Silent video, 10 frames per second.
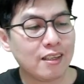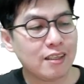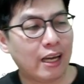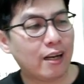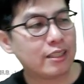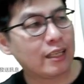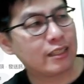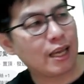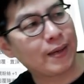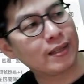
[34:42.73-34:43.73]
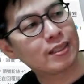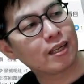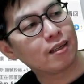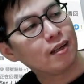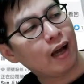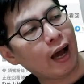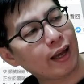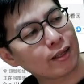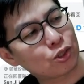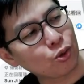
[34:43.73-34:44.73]
然后像这一篇写：“哎
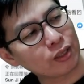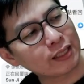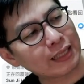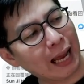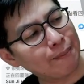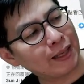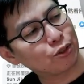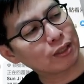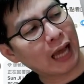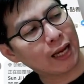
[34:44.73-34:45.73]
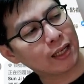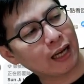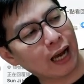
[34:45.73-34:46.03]
呀，做人戴面具太累了，